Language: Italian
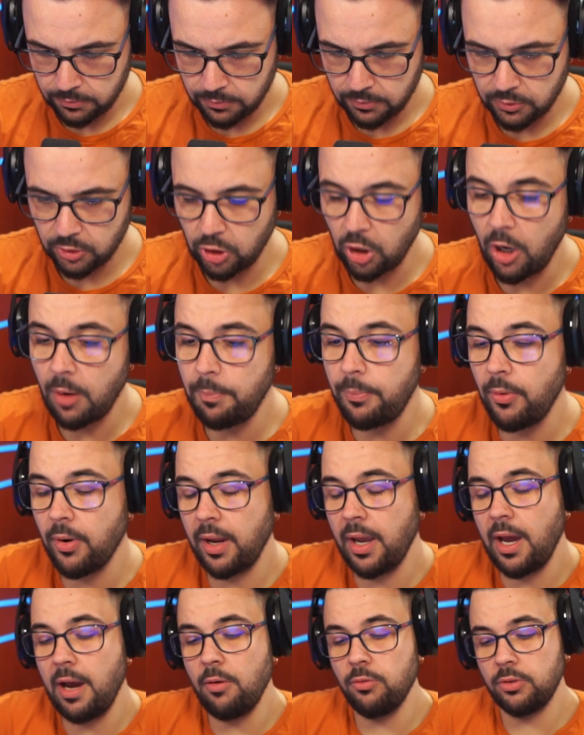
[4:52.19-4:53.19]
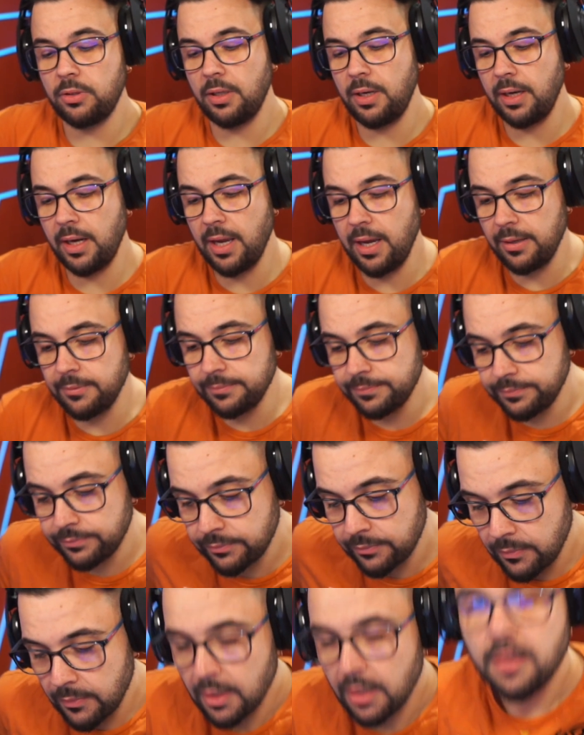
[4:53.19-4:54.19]
Troppo counter, raga.
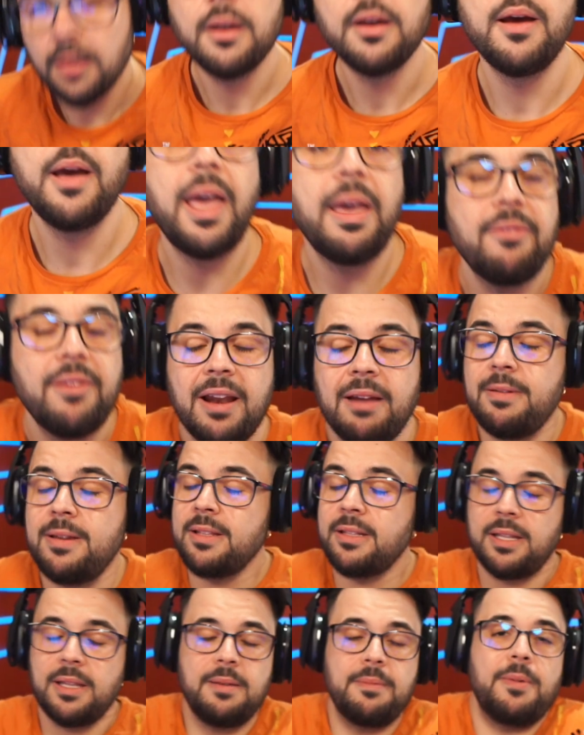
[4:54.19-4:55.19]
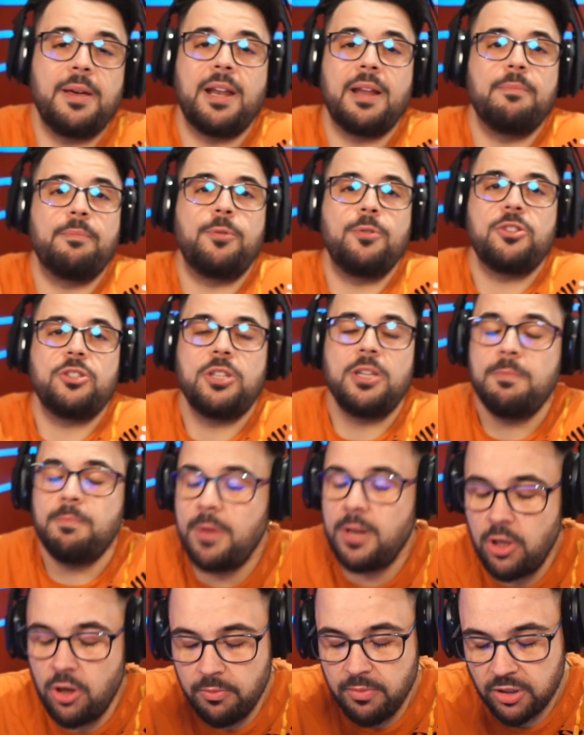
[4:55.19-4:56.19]
È veramente era
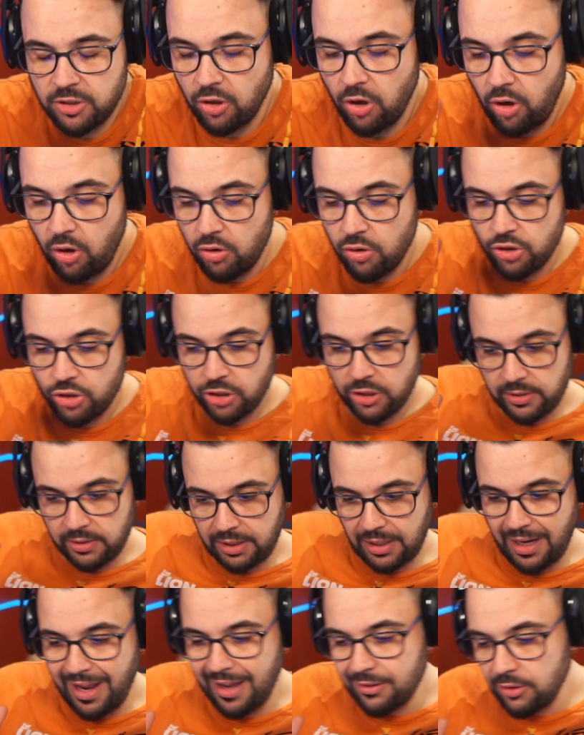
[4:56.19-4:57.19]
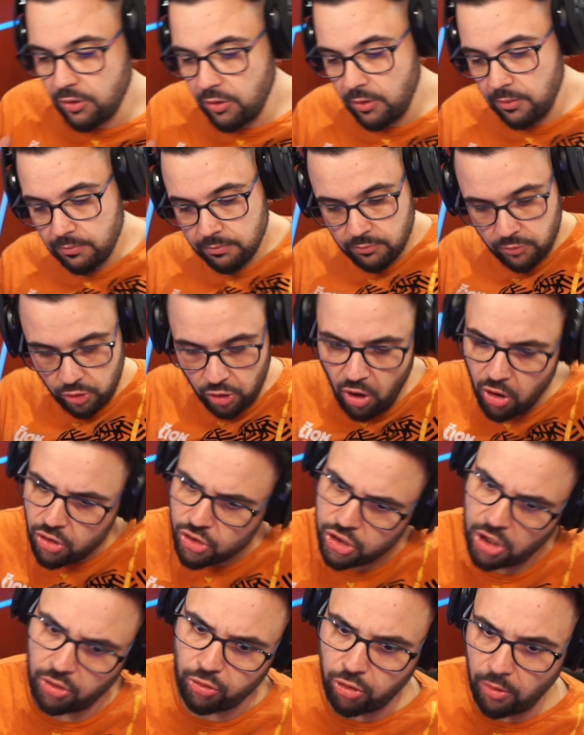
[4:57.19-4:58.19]
impossibile. Io mi sono concentrato, non
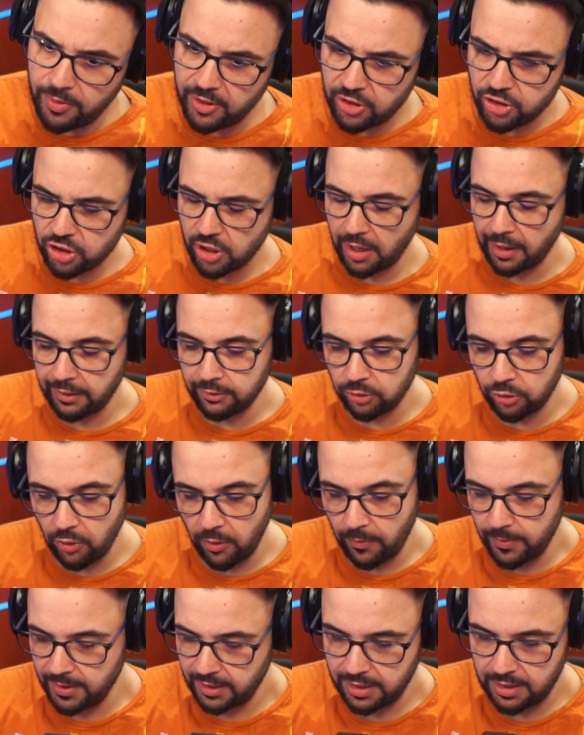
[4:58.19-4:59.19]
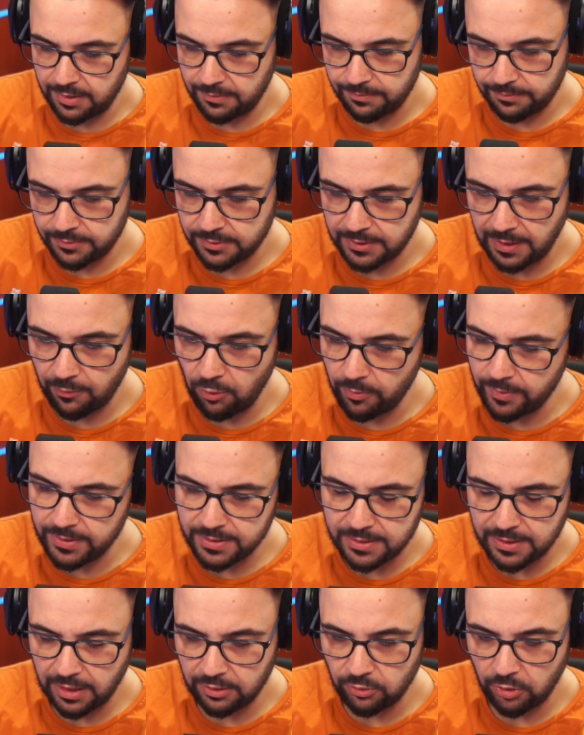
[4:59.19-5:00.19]
100%, perché stavo
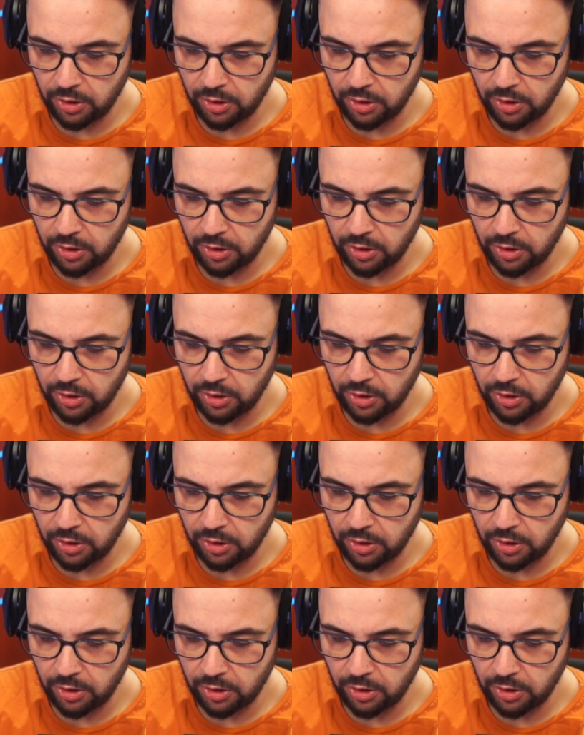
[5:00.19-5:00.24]
pensando a